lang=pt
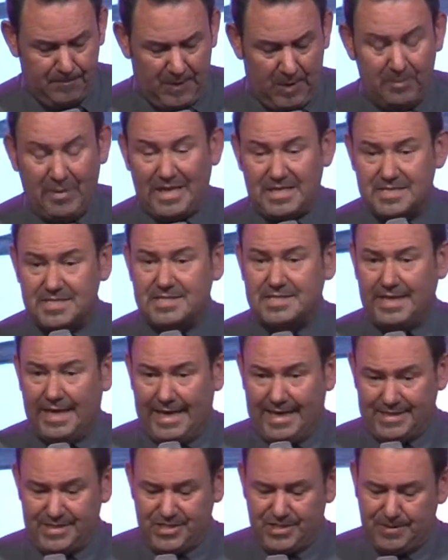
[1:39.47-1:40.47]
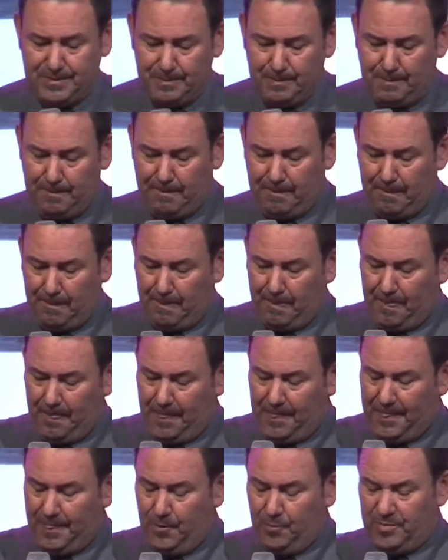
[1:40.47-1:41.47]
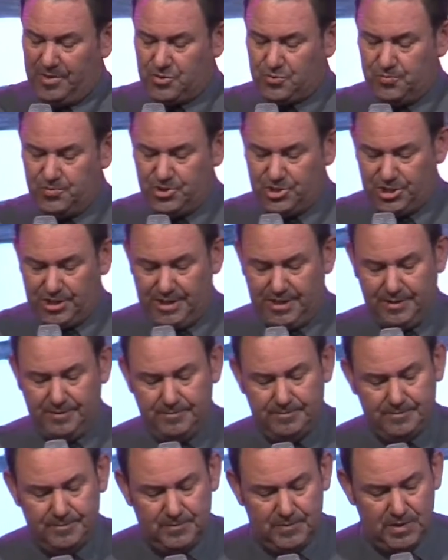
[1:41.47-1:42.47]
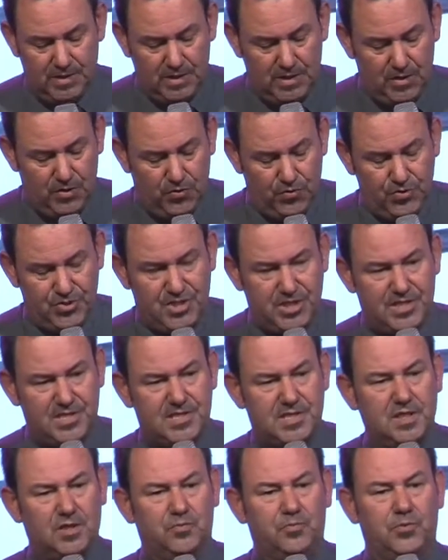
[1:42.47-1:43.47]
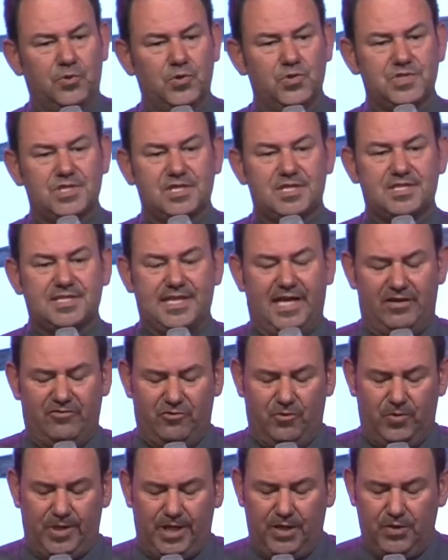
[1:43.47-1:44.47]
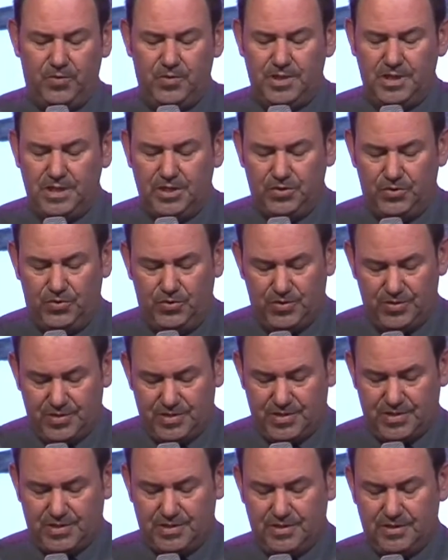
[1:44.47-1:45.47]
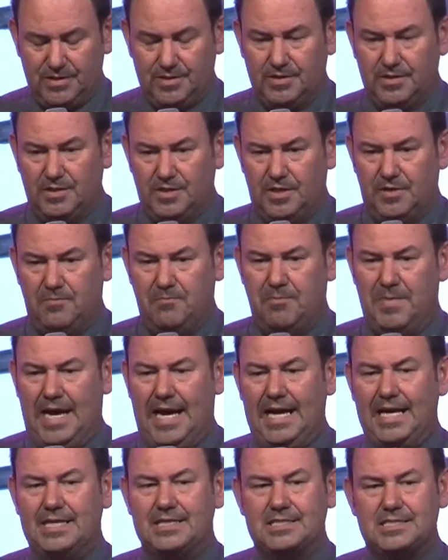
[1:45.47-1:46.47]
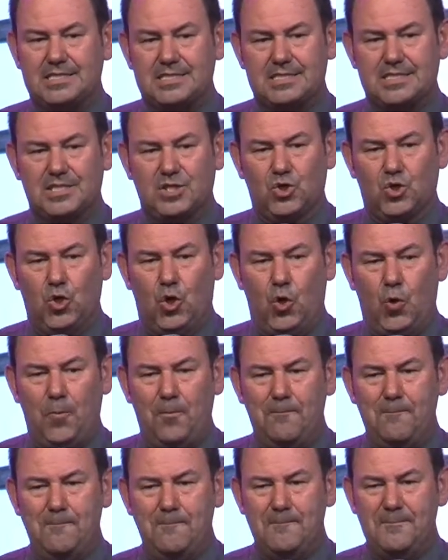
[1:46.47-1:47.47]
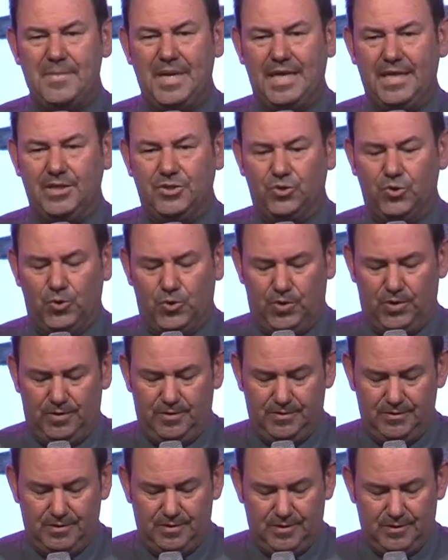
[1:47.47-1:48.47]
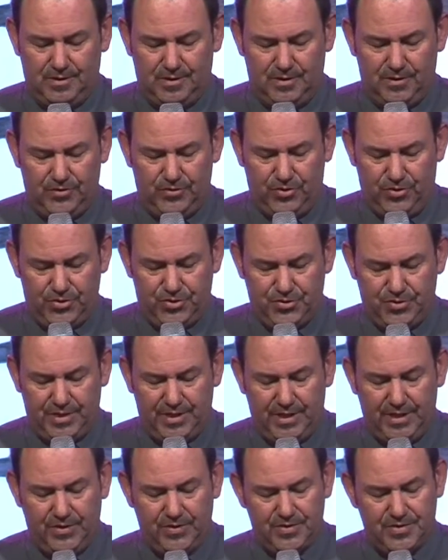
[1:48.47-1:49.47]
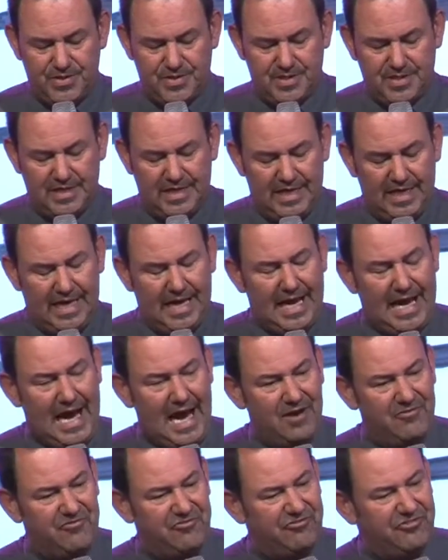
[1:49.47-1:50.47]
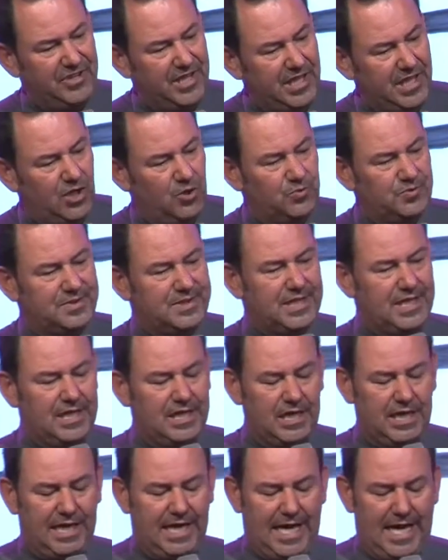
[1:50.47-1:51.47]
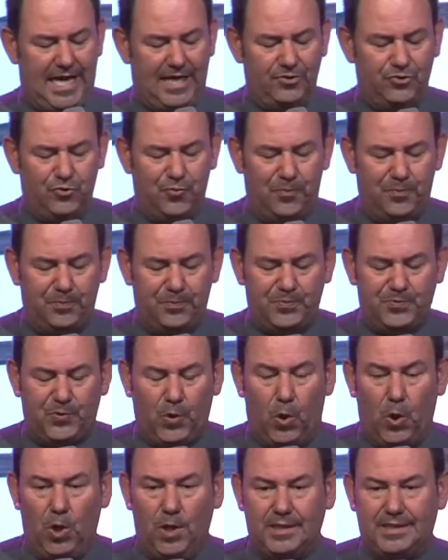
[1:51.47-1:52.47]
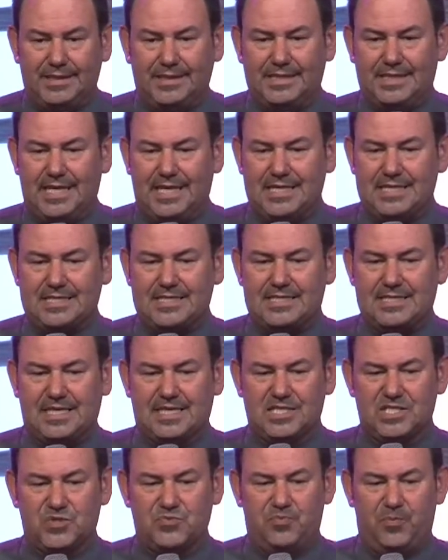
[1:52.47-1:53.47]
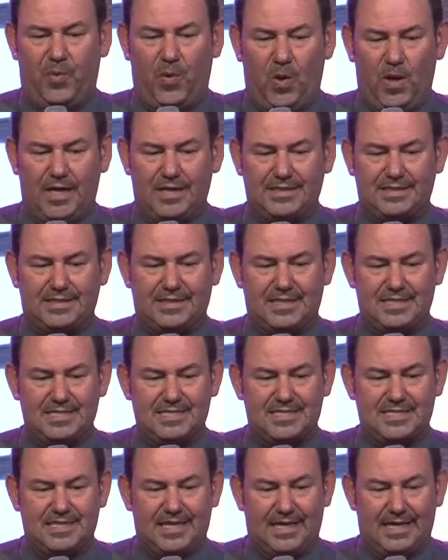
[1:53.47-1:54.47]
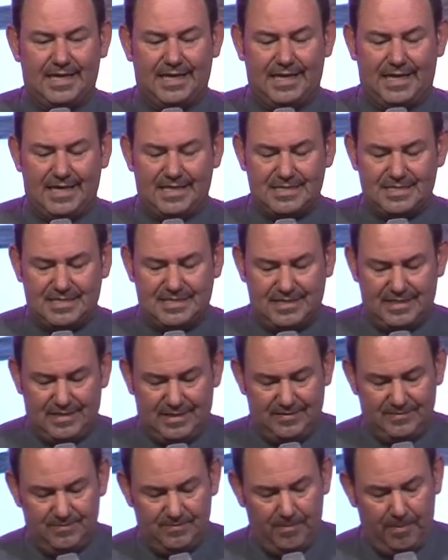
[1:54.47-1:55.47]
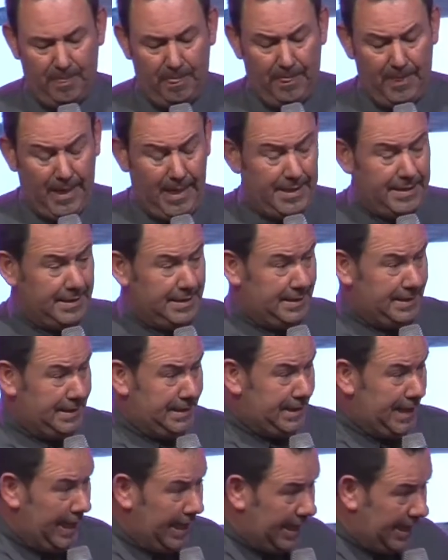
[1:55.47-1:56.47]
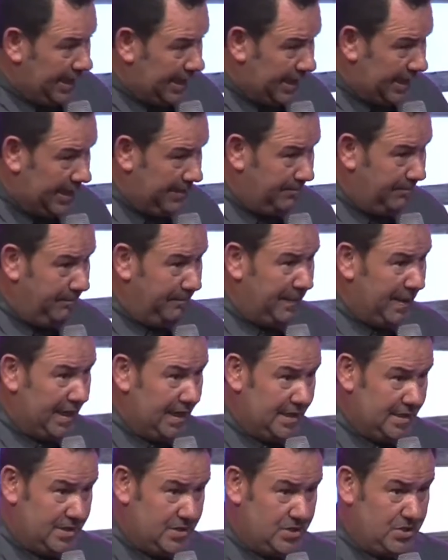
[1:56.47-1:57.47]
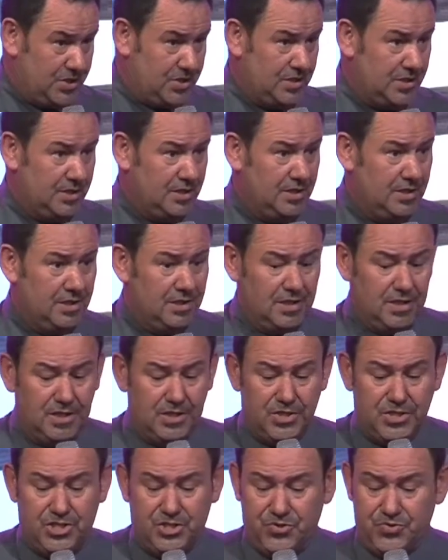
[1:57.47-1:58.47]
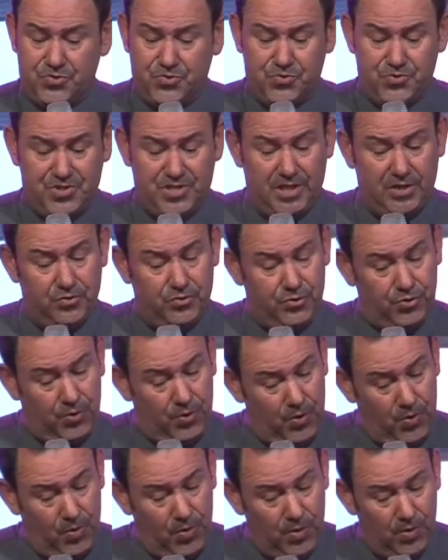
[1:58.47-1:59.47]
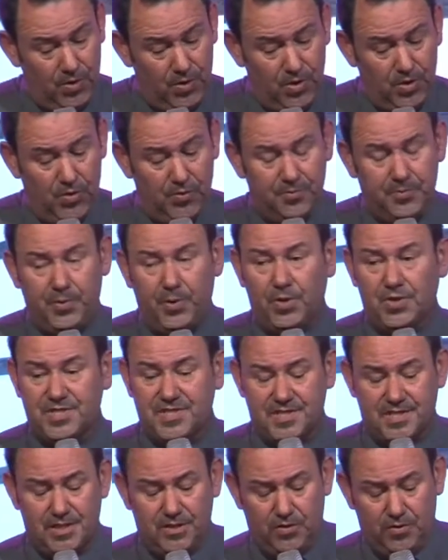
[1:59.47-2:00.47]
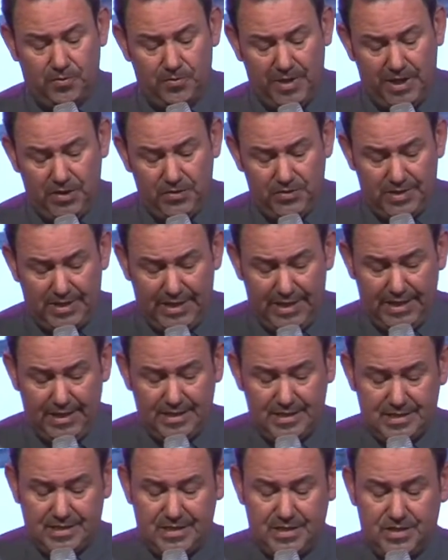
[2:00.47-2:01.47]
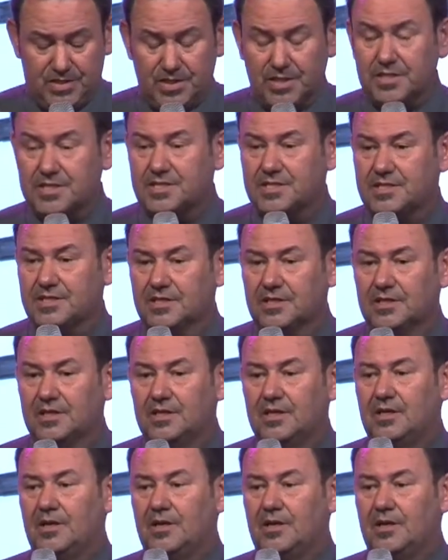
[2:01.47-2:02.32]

Mais tarde, no mesmo dia, os discípulos estavam reunidos, mas com medo dos judeus, haviam trancado todas as portas da casa de repente, Jesus entrou, pôs-se no meio deles e disse: